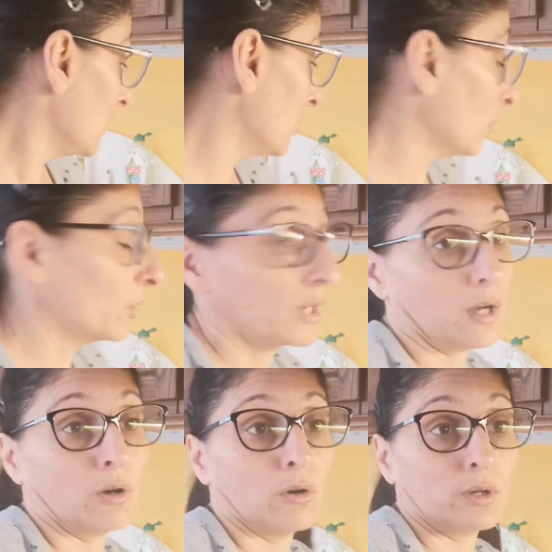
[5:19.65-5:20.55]
Io
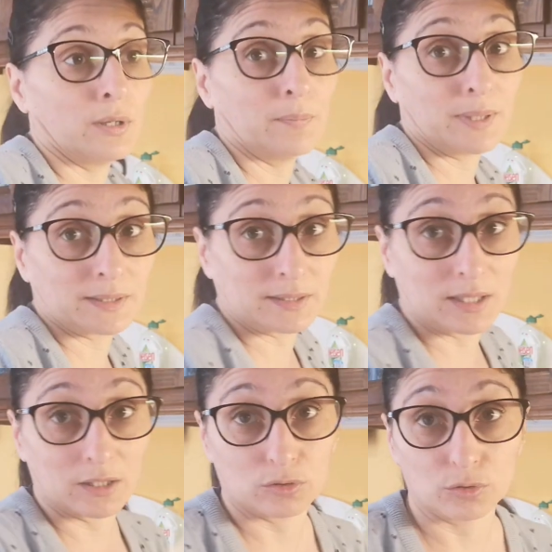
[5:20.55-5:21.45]
ora ho
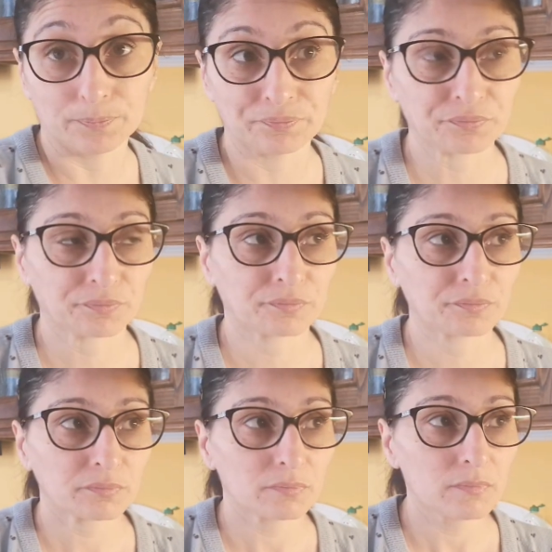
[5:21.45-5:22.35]
impastato
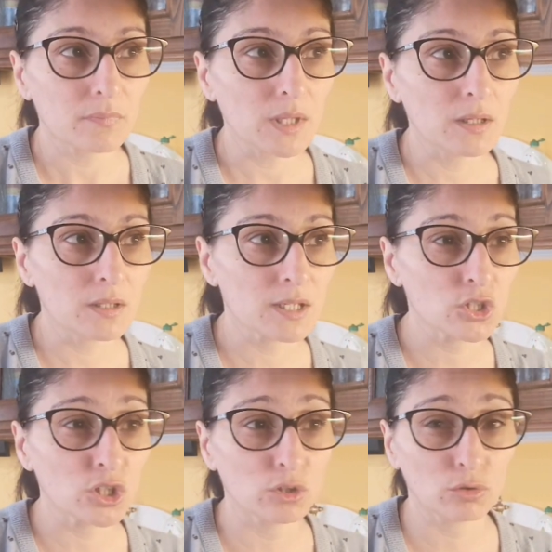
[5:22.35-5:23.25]

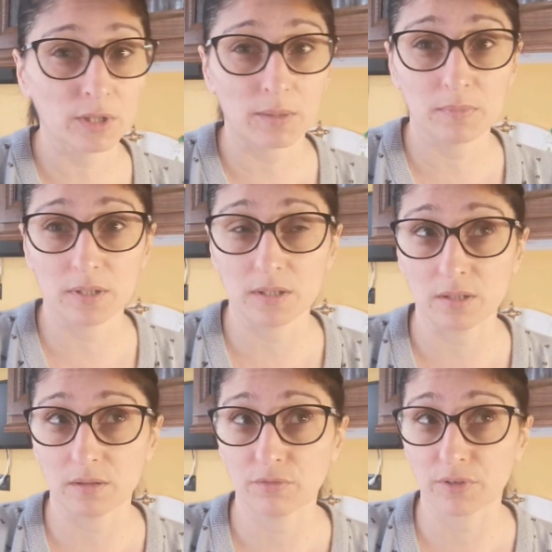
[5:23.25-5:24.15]
600 grammi
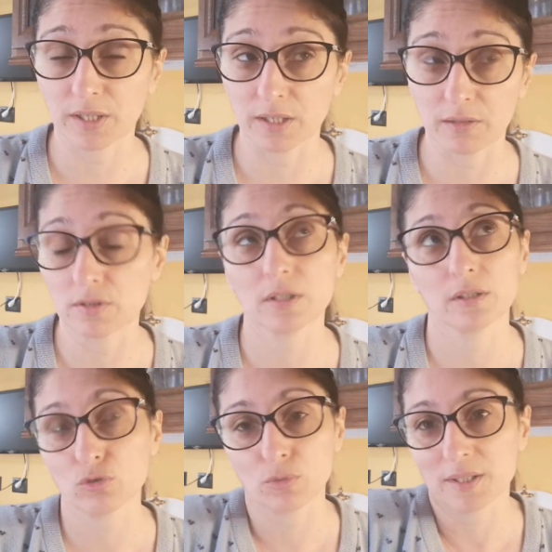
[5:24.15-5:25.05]
di farina, sì,
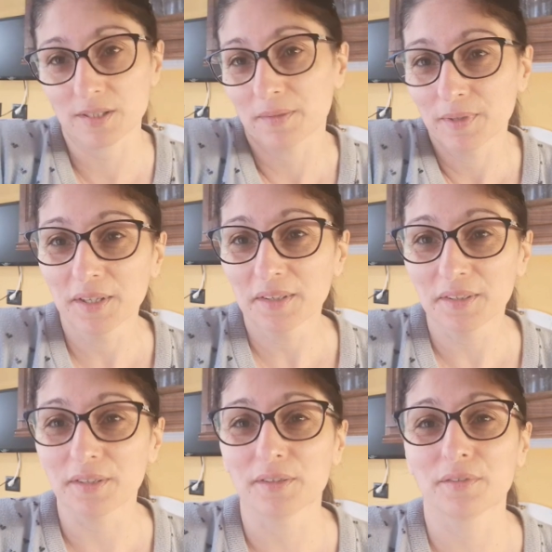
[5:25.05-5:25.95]
insomma, sì,
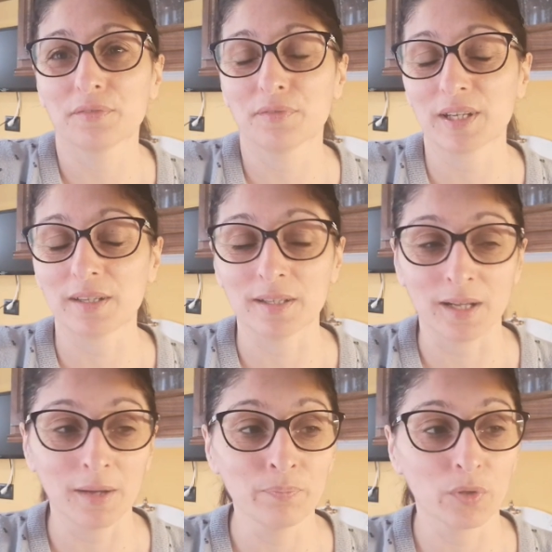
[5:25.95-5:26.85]
di
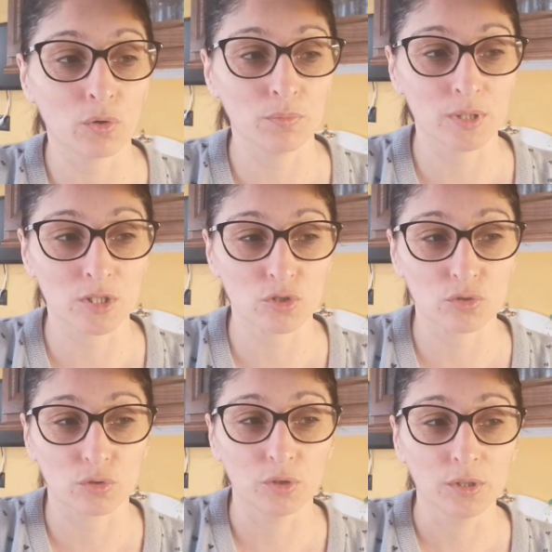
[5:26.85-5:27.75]
farina, ho
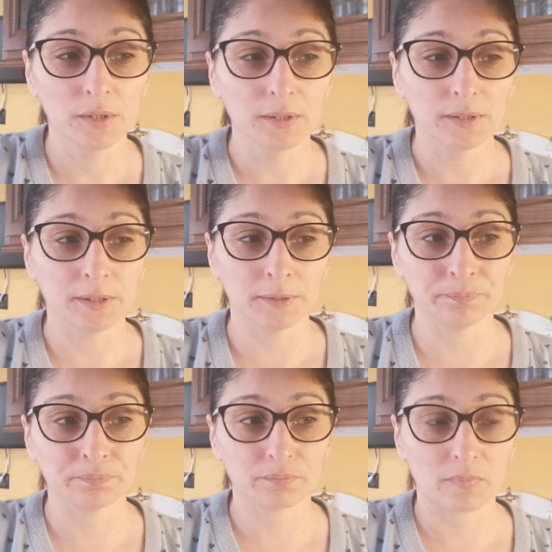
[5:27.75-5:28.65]
messo
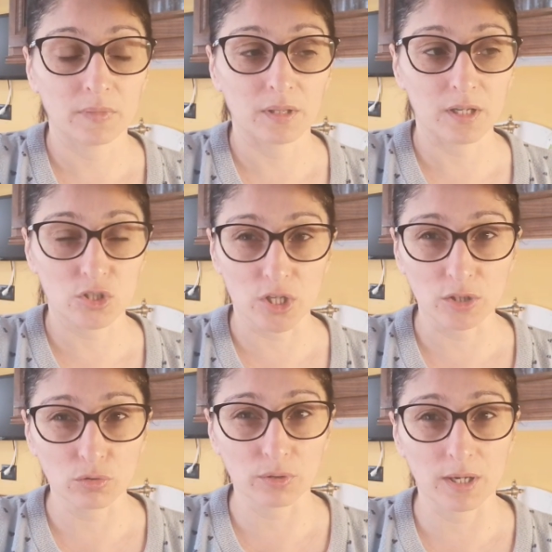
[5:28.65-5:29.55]
ehm,
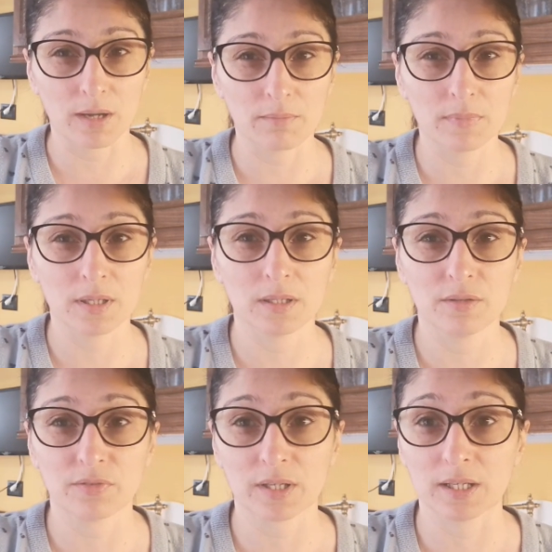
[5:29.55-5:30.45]
300 grammi
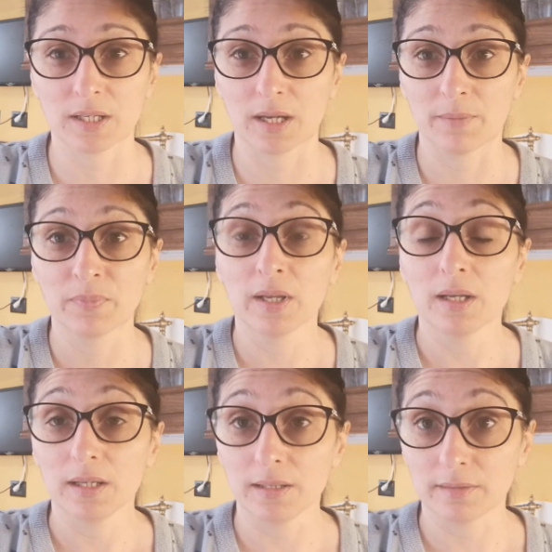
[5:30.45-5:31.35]
di farina
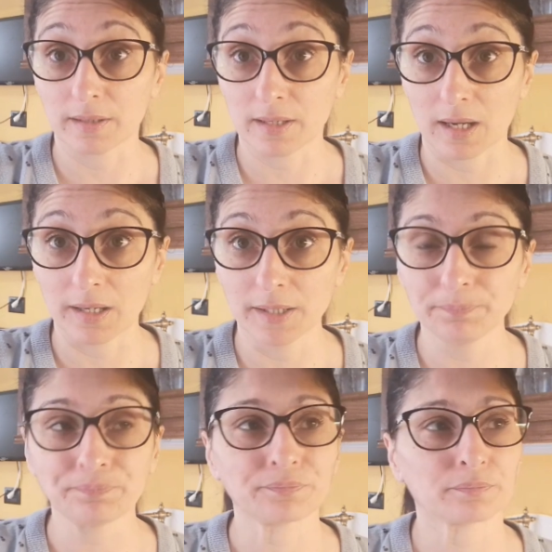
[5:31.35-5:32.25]

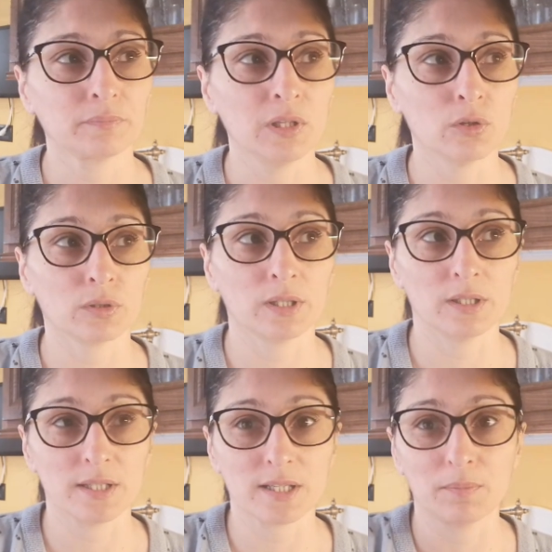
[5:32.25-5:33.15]
integrale. Io
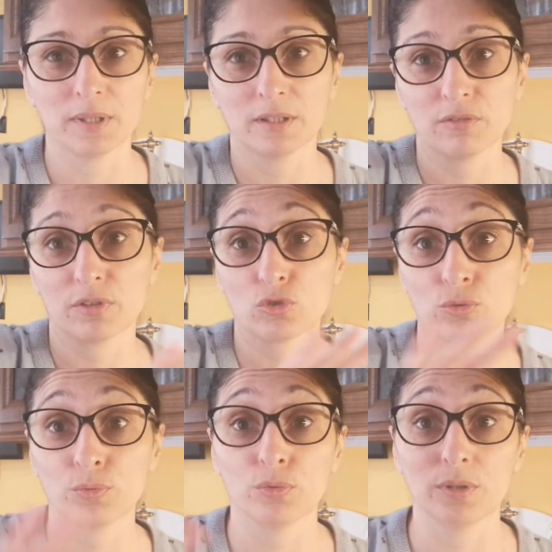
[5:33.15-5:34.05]
tendenzialmente li
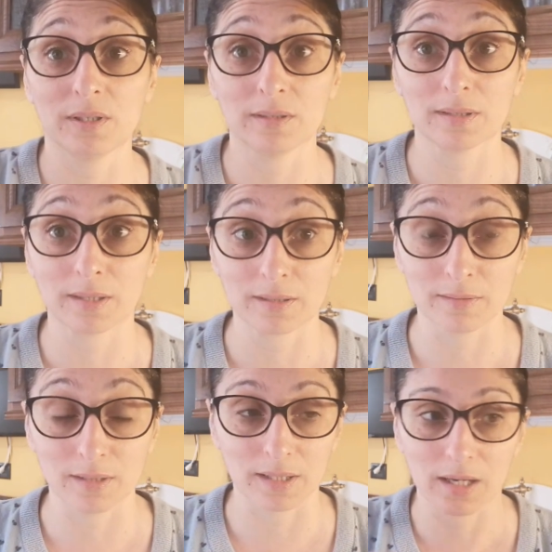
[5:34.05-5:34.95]
faccio più inte
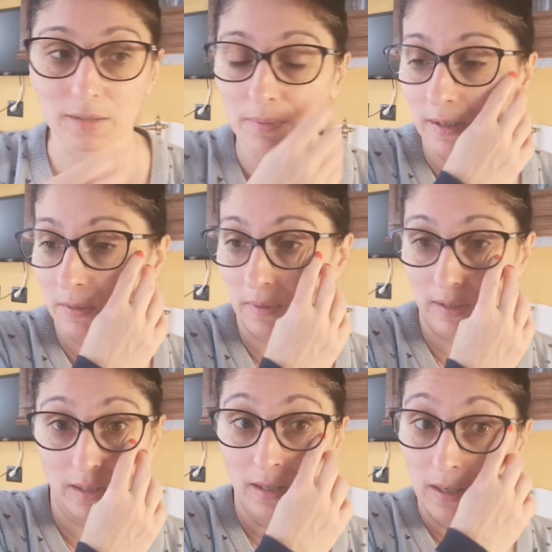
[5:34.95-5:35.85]
integrali i pani
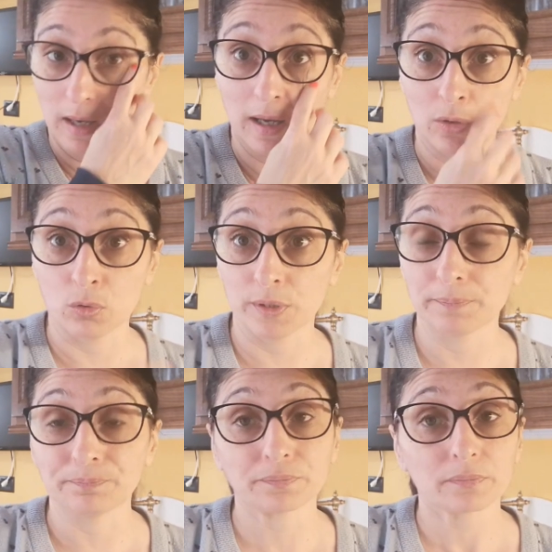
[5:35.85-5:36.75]
perché a noi